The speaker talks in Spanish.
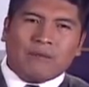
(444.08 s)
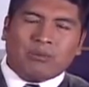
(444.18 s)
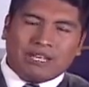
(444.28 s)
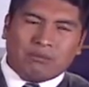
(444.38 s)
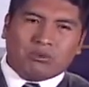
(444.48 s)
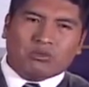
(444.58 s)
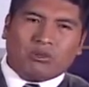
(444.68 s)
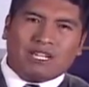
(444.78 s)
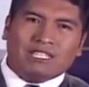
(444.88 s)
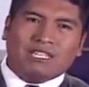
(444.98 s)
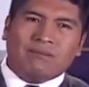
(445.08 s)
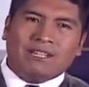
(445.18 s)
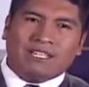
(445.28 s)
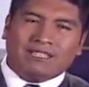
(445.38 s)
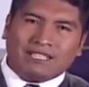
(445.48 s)
puede postularse de
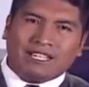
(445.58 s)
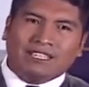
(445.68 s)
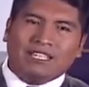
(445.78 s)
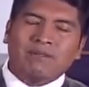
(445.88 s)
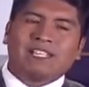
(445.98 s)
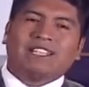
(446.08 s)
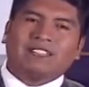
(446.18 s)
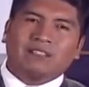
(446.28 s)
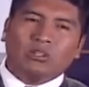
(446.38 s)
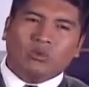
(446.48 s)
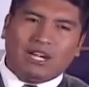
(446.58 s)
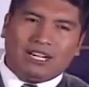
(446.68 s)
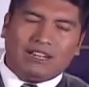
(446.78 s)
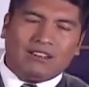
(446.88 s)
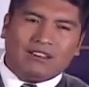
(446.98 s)
manera directa, de manera individual.
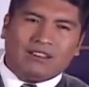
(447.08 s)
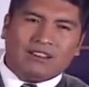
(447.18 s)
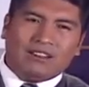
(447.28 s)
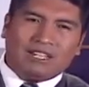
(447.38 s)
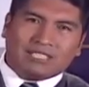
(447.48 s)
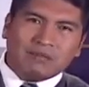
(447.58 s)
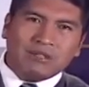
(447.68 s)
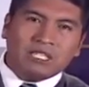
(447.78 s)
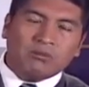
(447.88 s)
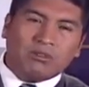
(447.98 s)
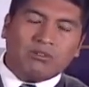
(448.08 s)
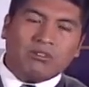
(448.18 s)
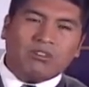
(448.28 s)
Asimismo,